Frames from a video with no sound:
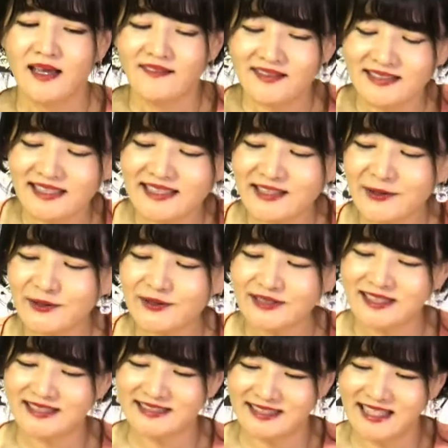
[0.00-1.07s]
先ほど
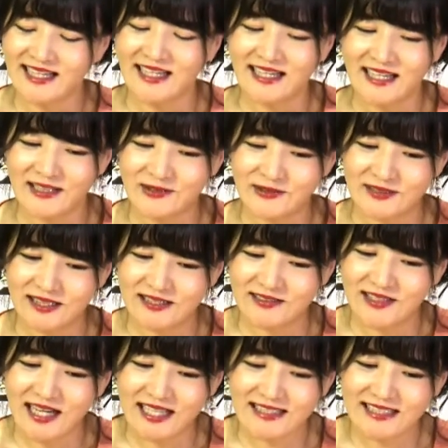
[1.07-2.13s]
ですね、私
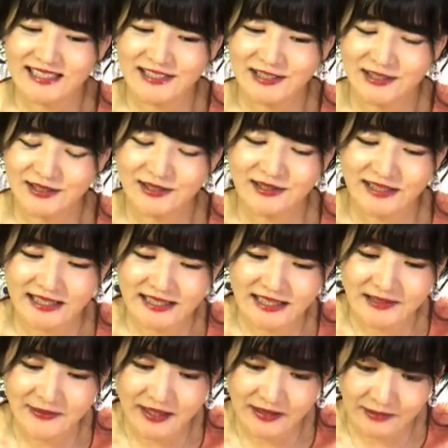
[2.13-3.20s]
は
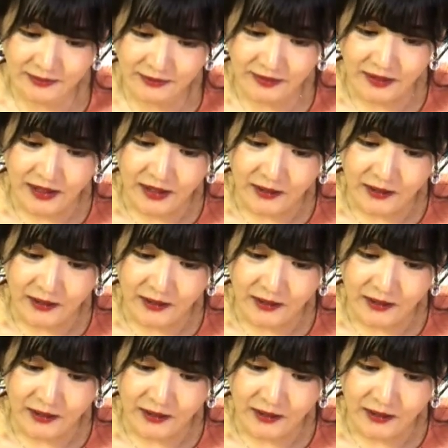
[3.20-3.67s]
81番の